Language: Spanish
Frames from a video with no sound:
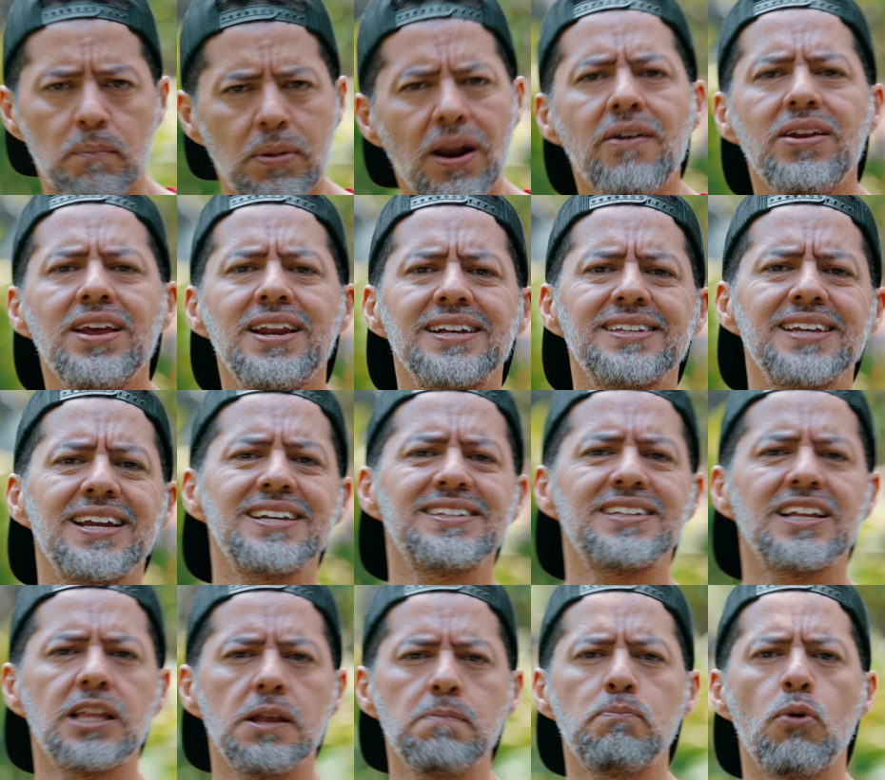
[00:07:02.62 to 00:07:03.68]
para venir a hacer
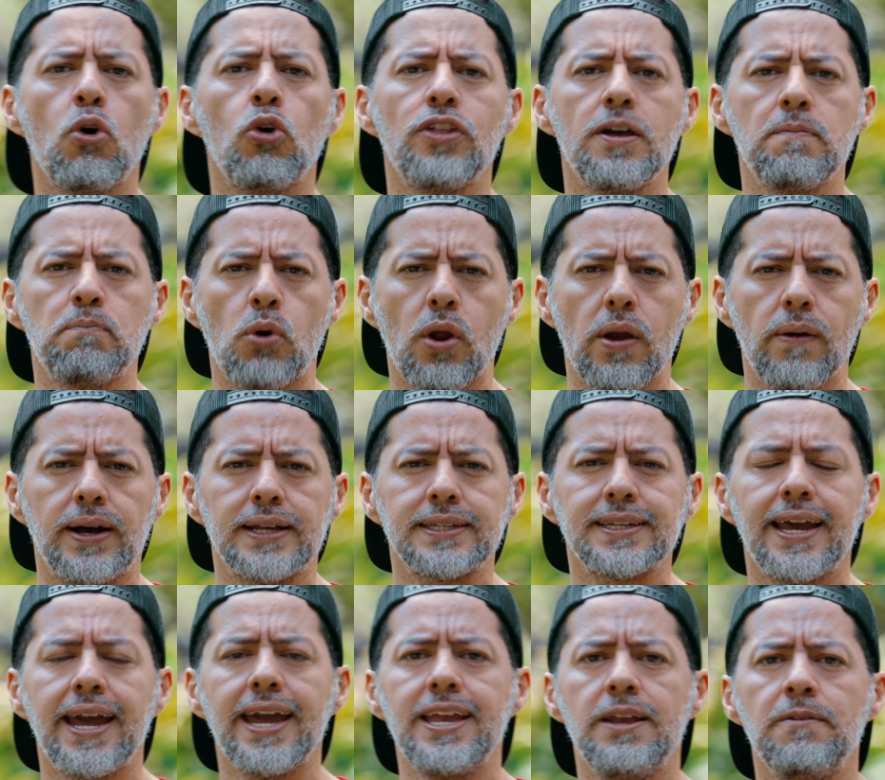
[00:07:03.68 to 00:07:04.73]
este tipo de pruebas.
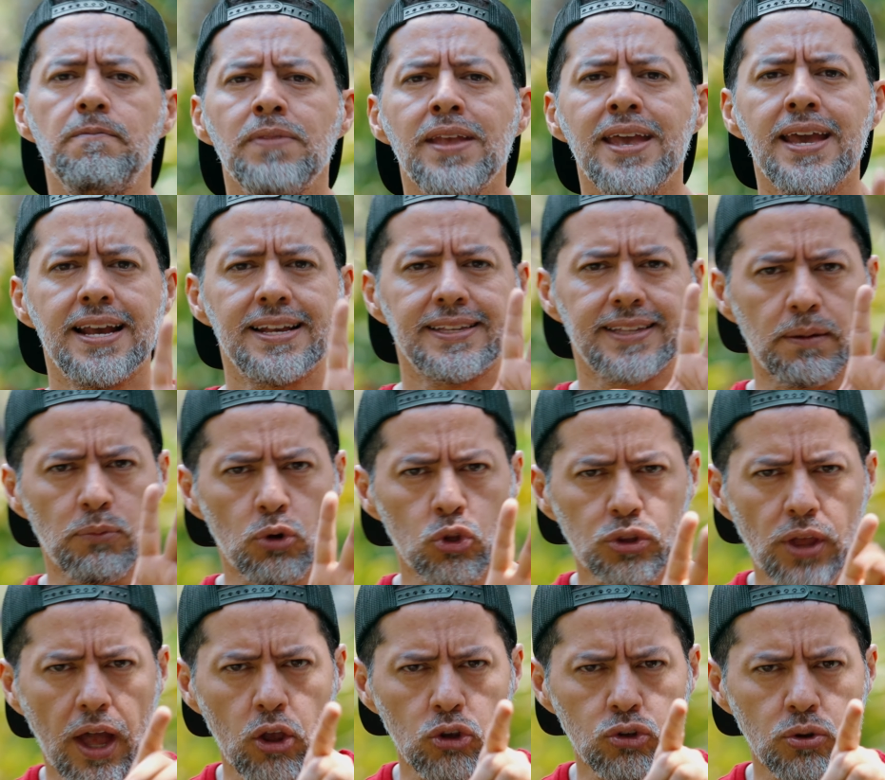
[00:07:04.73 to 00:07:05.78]
Ey, está
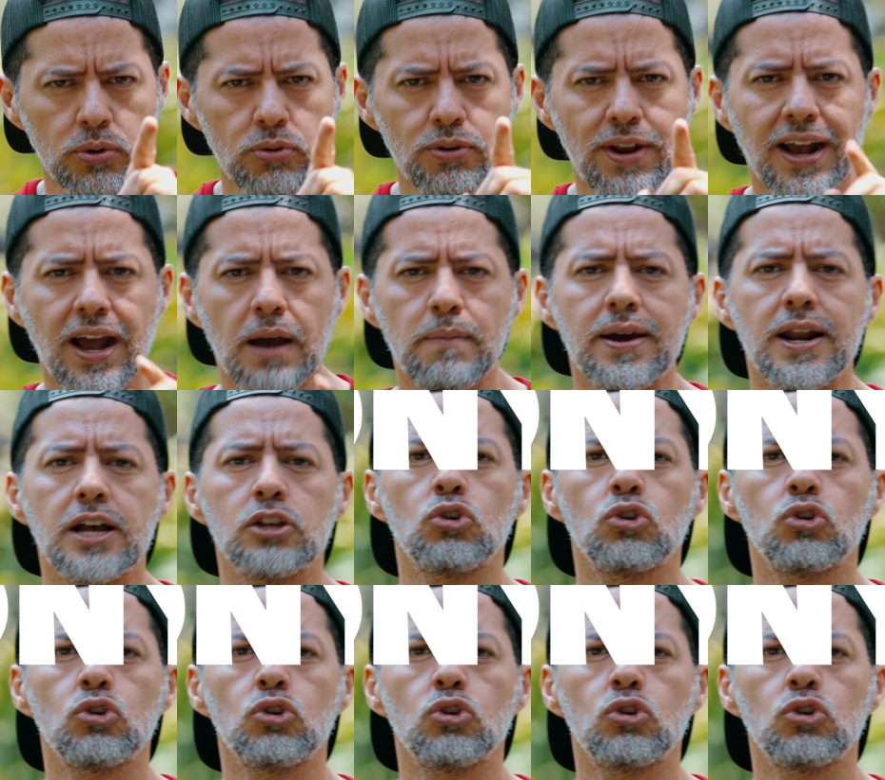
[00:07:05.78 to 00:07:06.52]
montado sobre una cámara